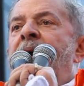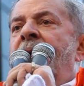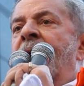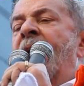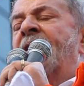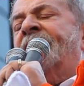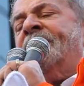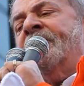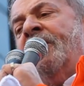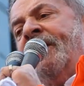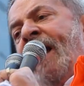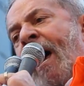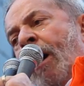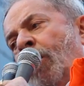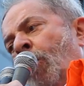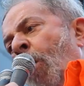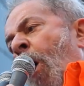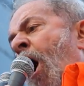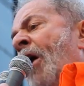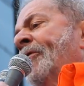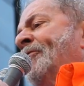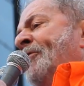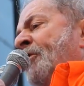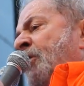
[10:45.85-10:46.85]
Esse
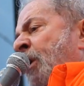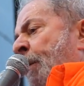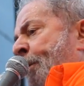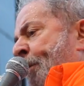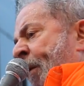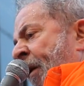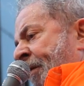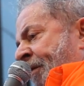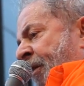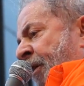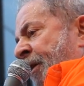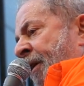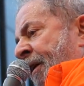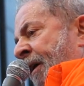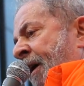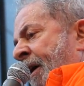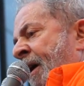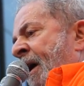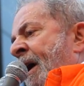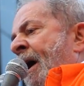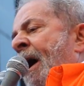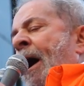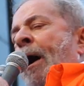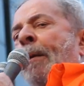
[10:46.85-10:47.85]
negócio de pedir
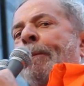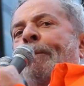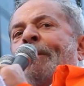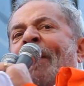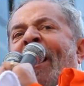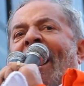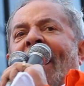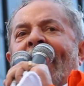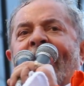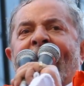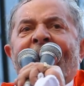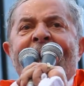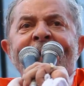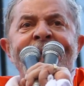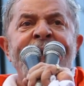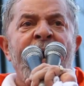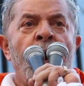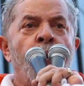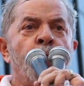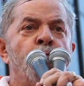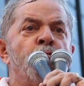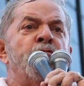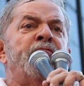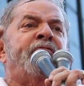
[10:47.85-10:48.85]
para
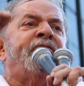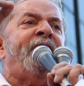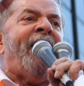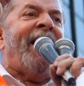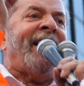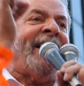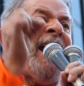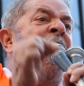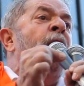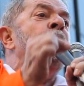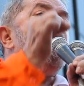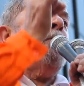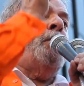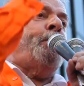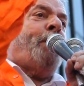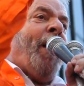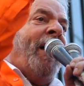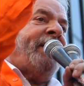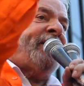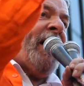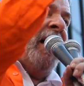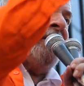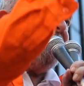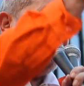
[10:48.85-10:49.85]
cada um falar um
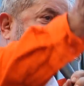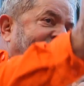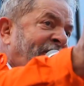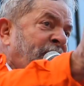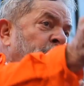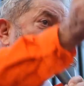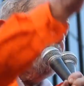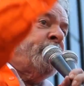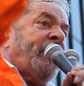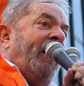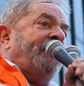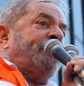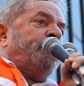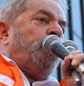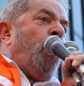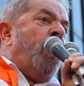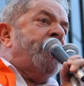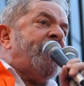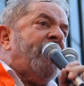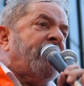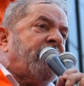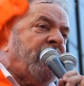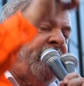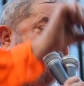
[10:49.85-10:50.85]
pedacinho das
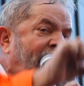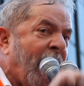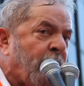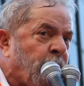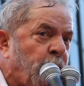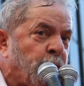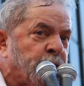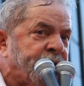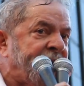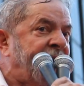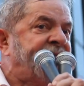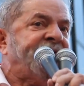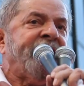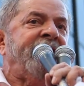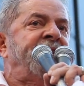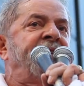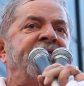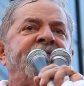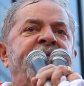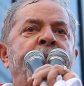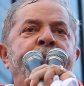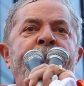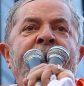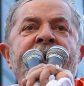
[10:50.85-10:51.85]
coisas que vai acontecer
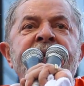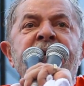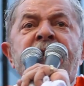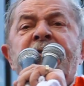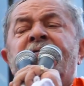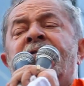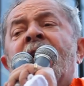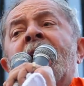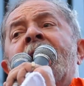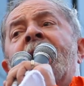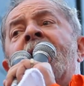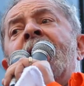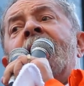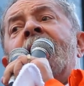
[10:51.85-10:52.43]
nesse país